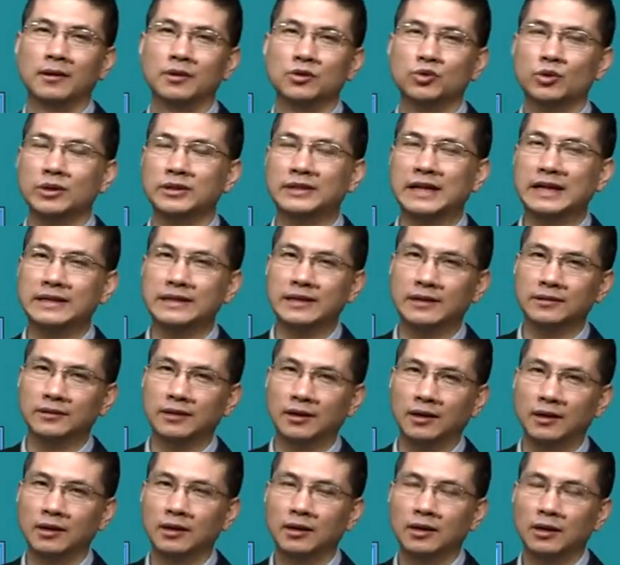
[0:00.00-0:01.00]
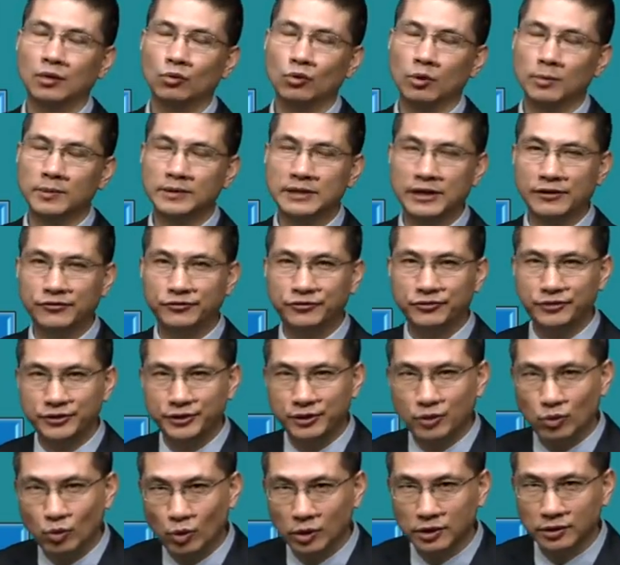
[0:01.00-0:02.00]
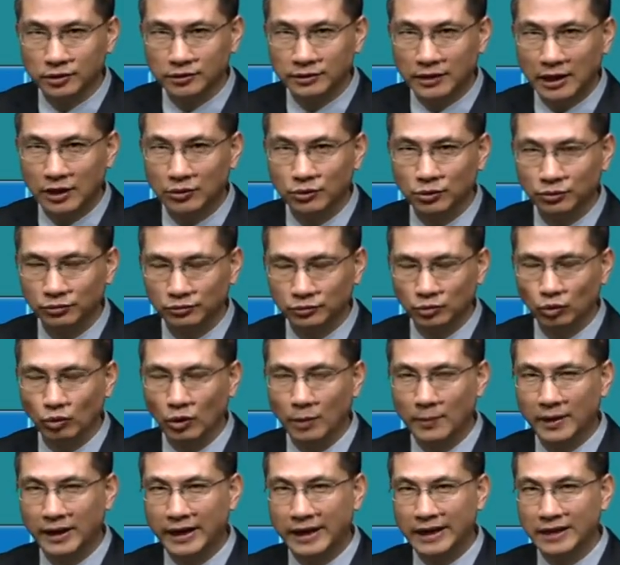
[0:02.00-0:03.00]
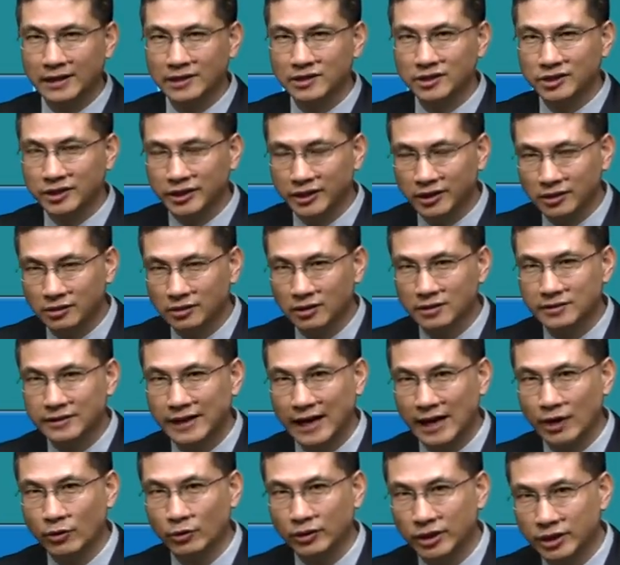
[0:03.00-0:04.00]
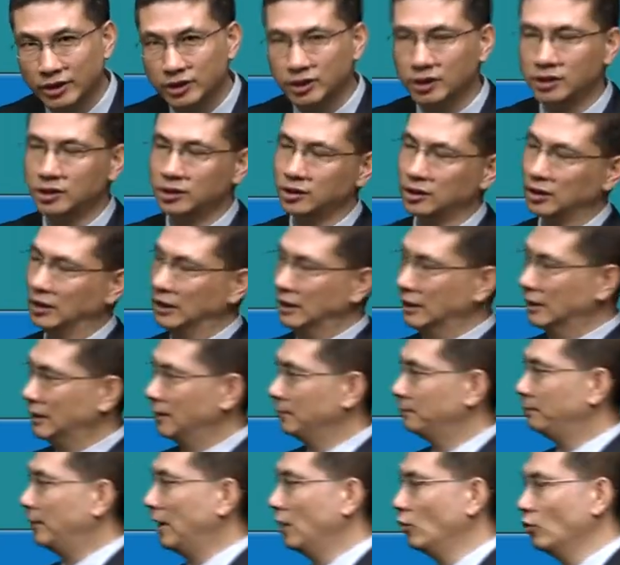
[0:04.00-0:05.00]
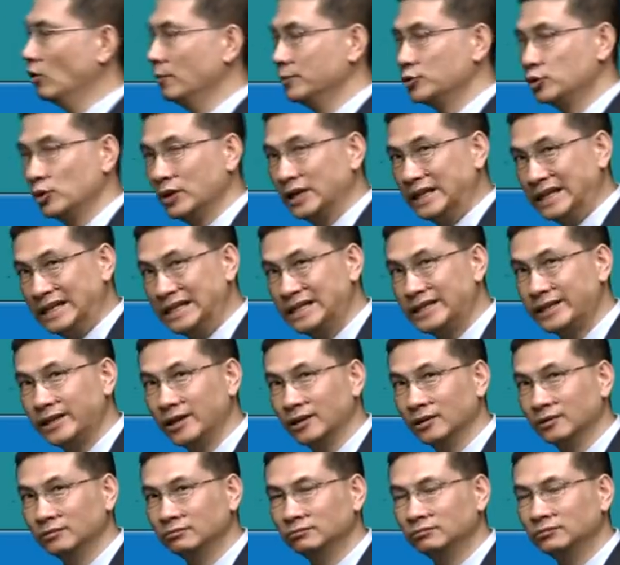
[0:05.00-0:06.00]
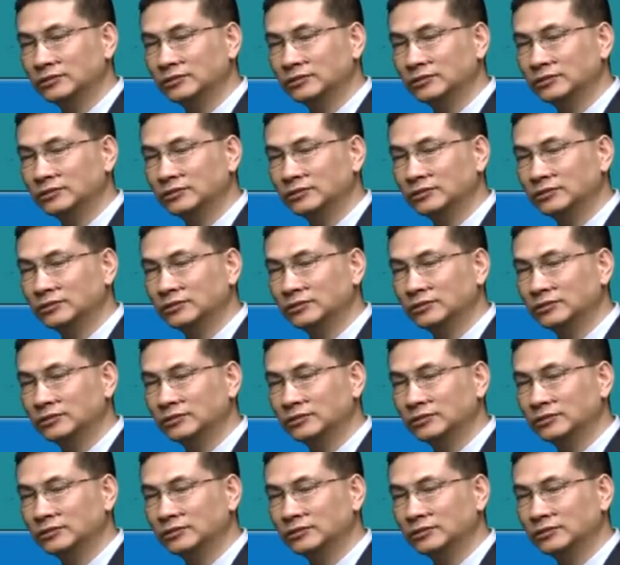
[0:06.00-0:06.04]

所以大家呢，我们在复习的过程当中，我们可以结合财管的知识帮我们去理解。